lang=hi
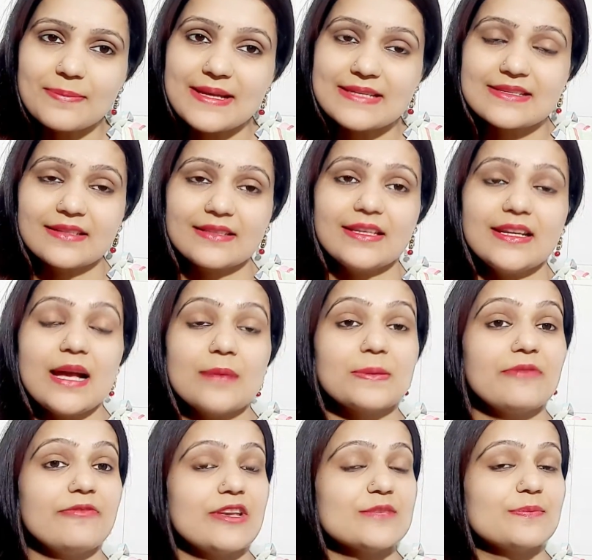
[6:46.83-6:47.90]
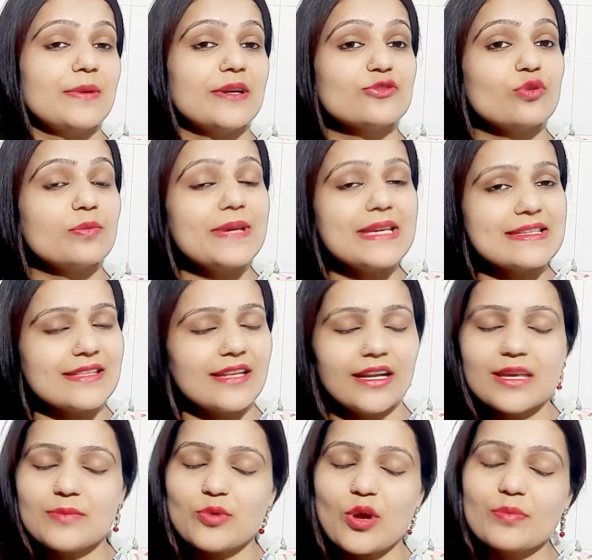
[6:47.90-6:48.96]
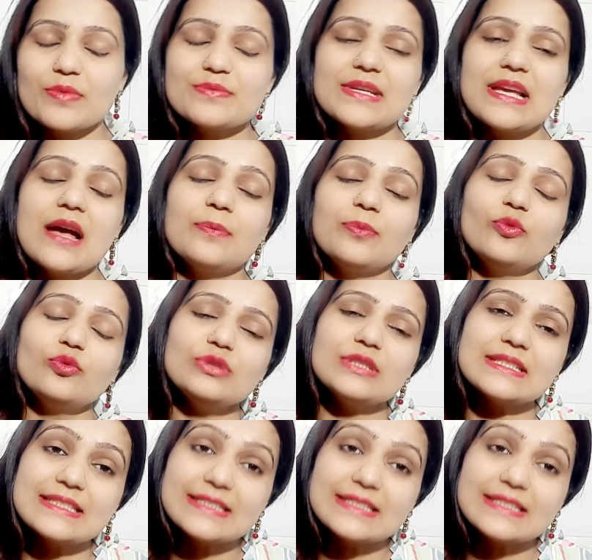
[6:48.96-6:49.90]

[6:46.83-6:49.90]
पा सकते हैं आपके फेस पर जो भी इस तरह की प्रॉब्लम्स हैं आप उन